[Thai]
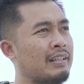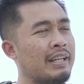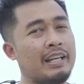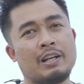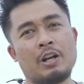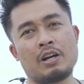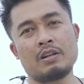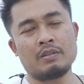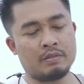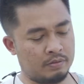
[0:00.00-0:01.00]
นี่ล็อก
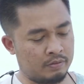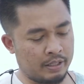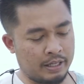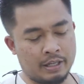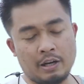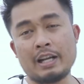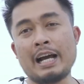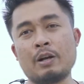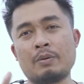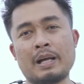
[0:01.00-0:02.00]
นี่เราก็
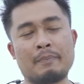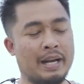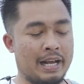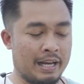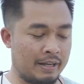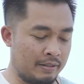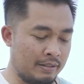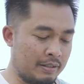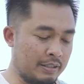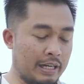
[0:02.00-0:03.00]
ถ่ายรูปถัดไปได้แหละ
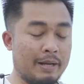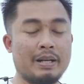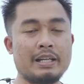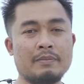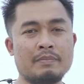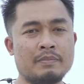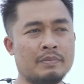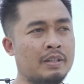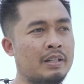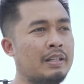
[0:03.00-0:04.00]
จะได้ไม่ลืม
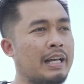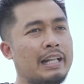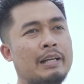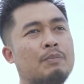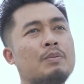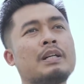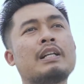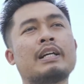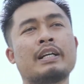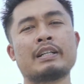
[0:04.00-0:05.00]
ถ่ายเสร็จปุ๊บ
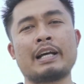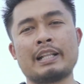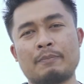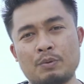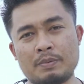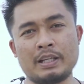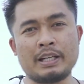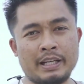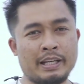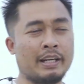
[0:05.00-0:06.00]
ขึ้นเลยถ่ายเสร็จปุ๊บขึ้น
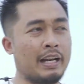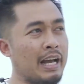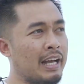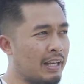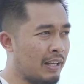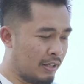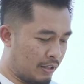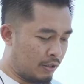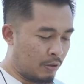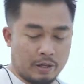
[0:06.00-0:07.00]
เลยนะ
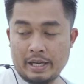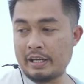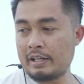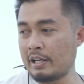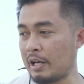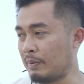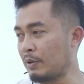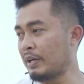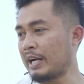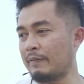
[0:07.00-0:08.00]
โอเคเดี๋ยวเราไป
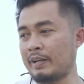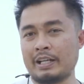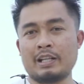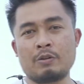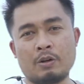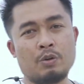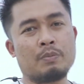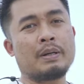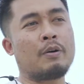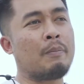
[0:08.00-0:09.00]
ลุยกันวันนี้ส่วนรู
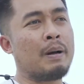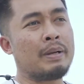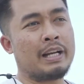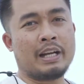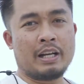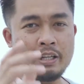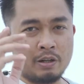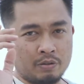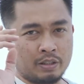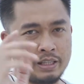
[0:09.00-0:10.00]
ปจะออกมาเป็นยังไงก็เดี๋
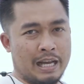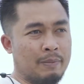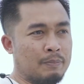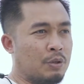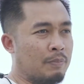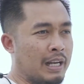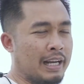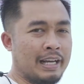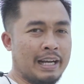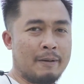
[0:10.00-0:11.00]
ยวติดตามรับชมกัน
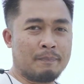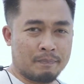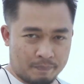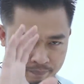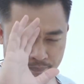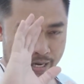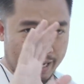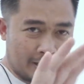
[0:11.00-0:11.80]
แล้วกันนะครับไป